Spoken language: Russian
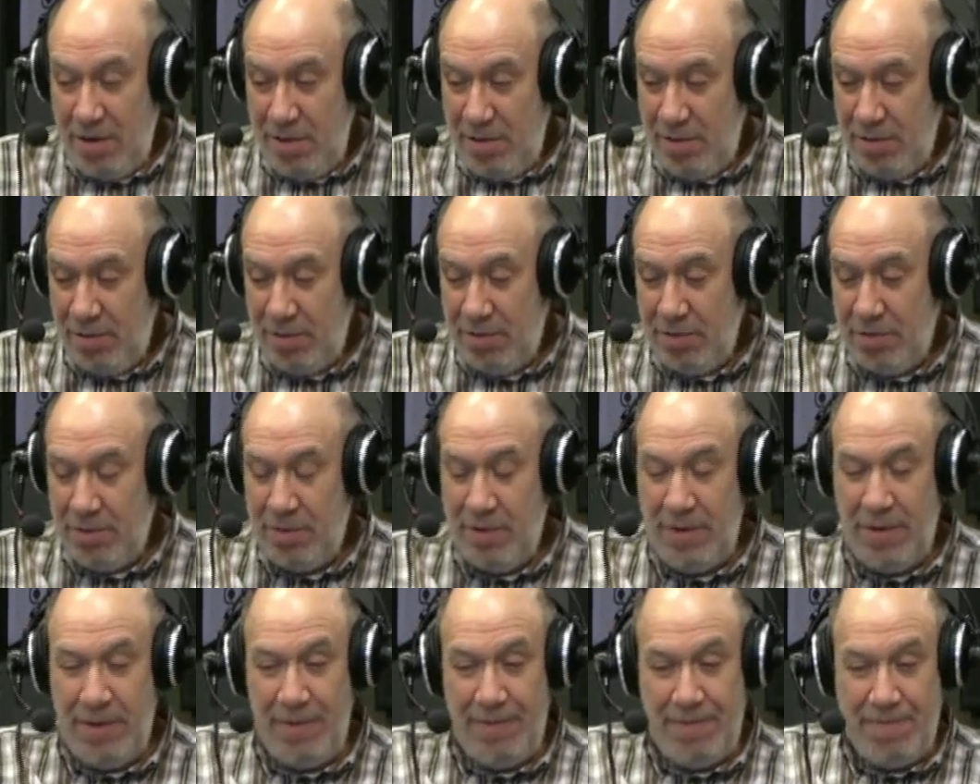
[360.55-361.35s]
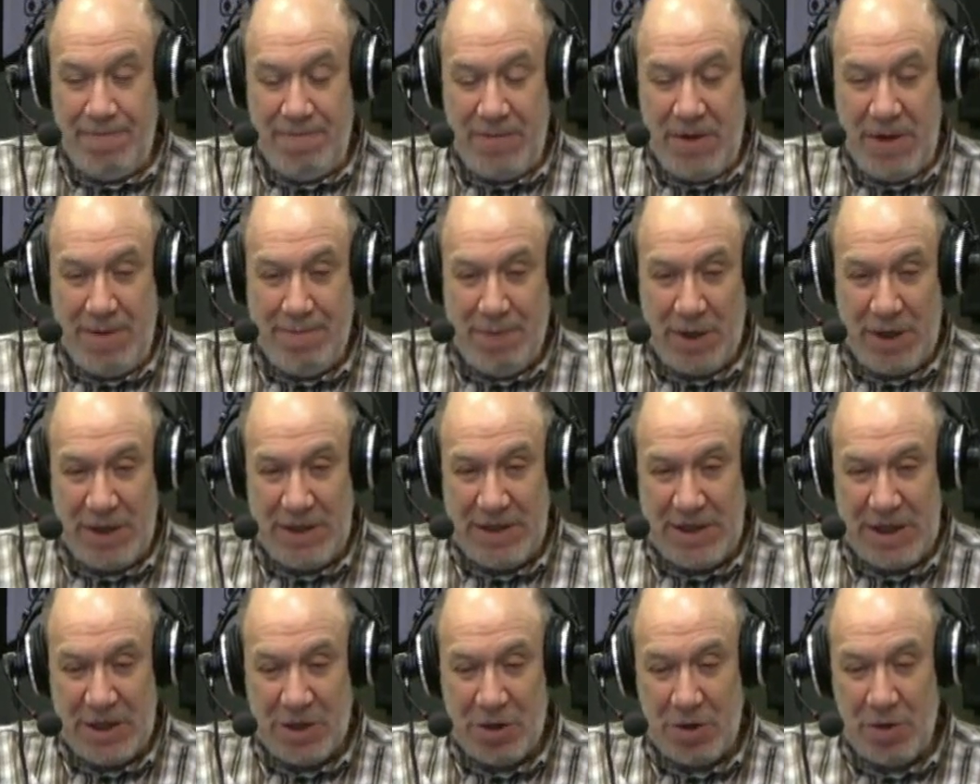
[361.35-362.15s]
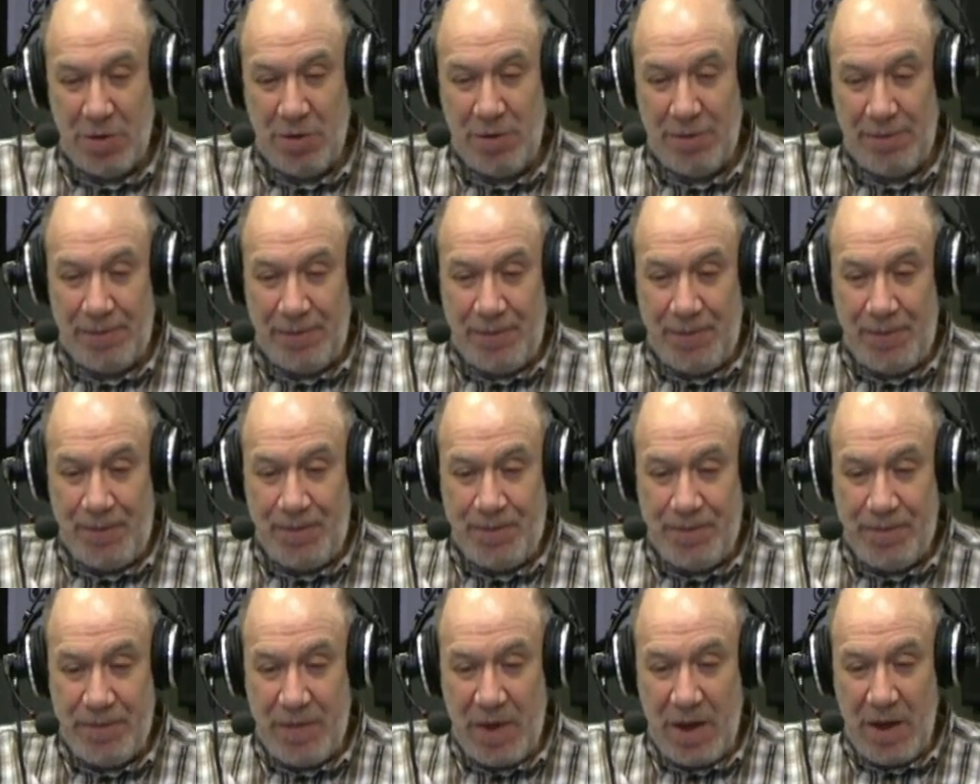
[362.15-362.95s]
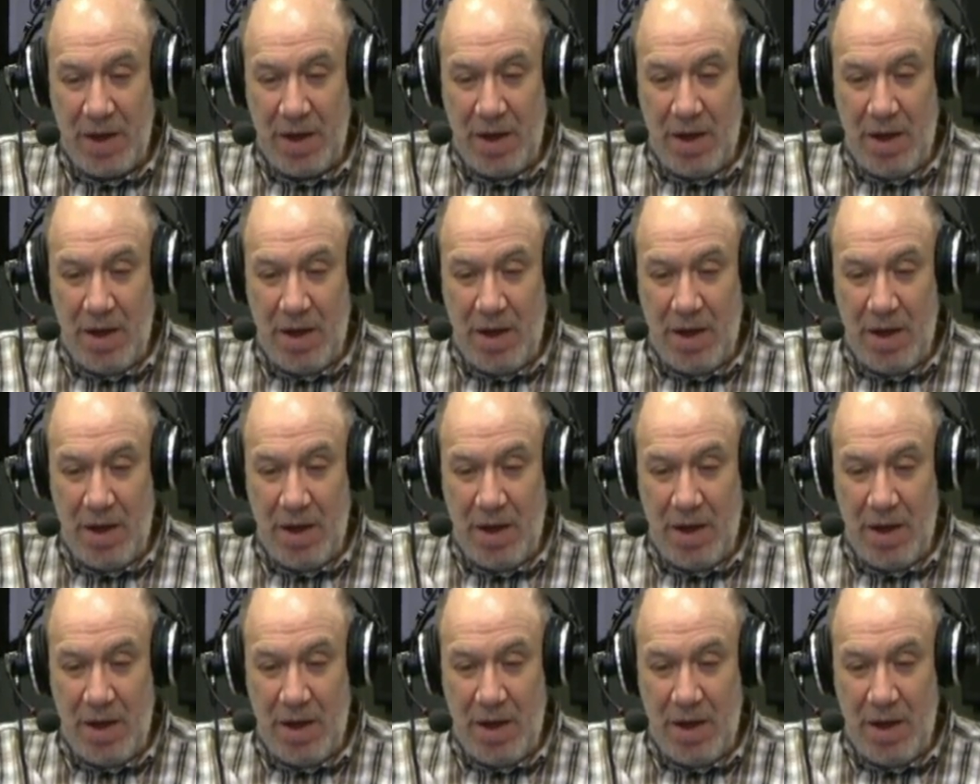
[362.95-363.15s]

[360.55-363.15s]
Ну, не произошло. Угу.